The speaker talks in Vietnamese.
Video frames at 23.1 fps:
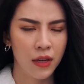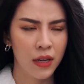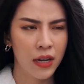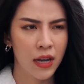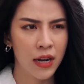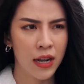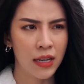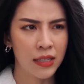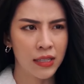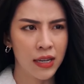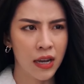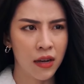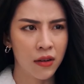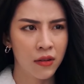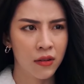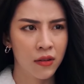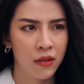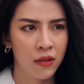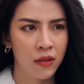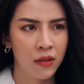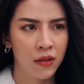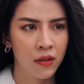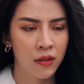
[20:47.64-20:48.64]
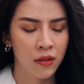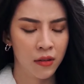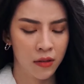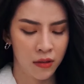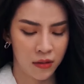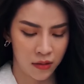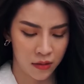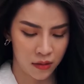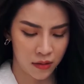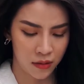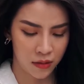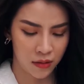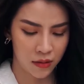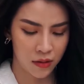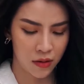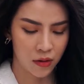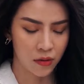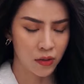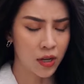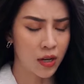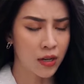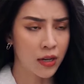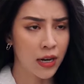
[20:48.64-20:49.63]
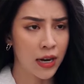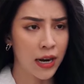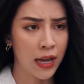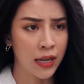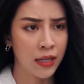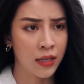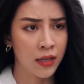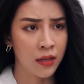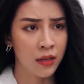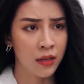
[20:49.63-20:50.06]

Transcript: Ý anh là sao? hồ sơ này là